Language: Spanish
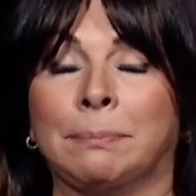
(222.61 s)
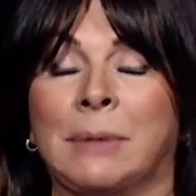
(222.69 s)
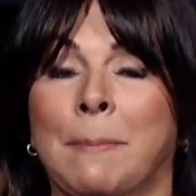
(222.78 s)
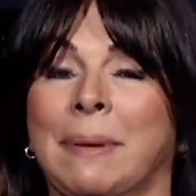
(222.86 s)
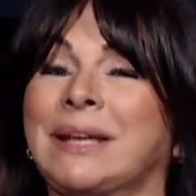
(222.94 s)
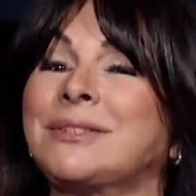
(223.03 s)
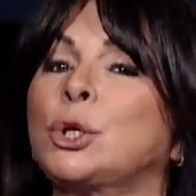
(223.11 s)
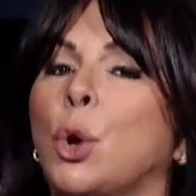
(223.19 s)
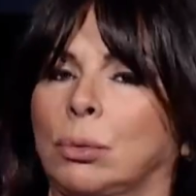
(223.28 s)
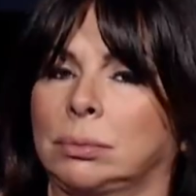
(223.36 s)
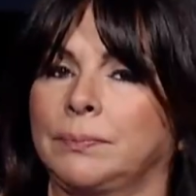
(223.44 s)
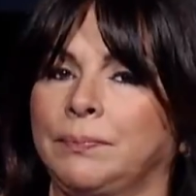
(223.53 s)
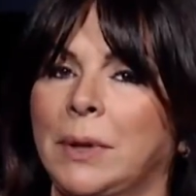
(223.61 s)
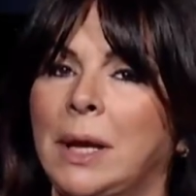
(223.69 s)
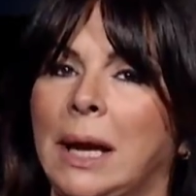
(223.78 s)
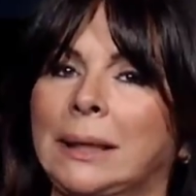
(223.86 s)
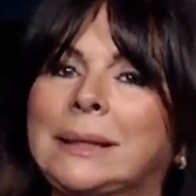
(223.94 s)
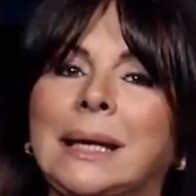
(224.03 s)
de presión.
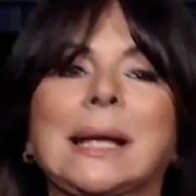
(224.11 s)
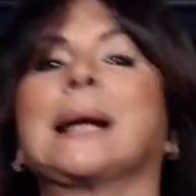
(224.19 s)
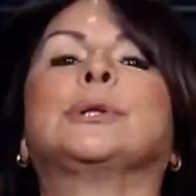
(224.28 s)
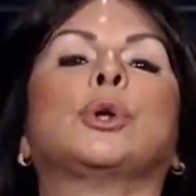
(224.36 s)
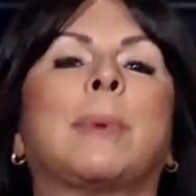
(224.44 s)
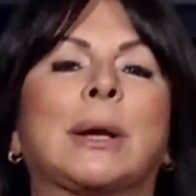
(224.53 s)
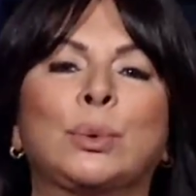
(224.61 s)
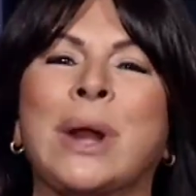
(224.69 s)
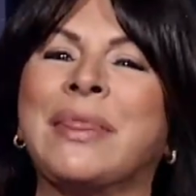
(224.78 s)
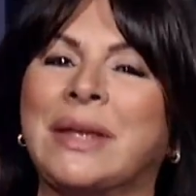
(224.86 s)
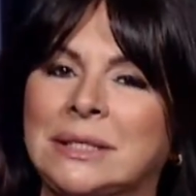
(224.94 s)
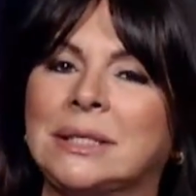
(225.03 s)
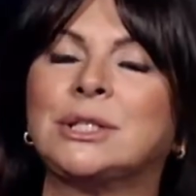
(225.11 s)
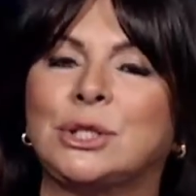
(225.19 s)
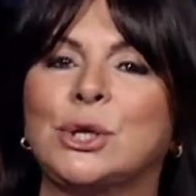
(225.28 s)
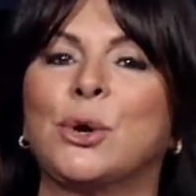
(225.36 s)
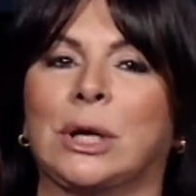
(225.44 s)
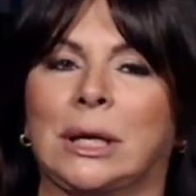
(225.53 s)
Él tenía que tomar una
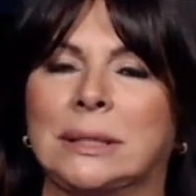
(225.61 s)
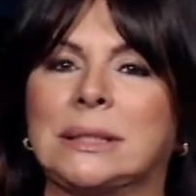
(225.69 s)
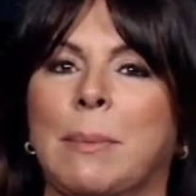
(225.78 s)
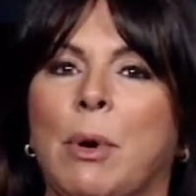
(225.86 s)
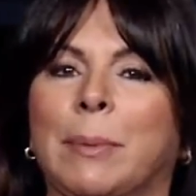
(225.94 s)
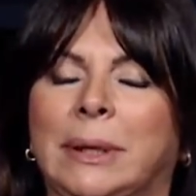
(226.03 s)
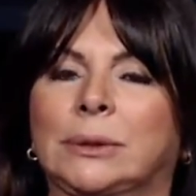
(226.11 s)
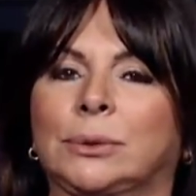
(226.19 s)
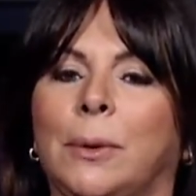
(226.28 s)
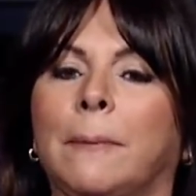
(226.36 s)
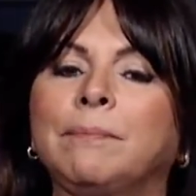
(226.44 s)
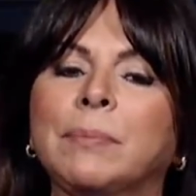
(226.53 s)
decisión en ese momento.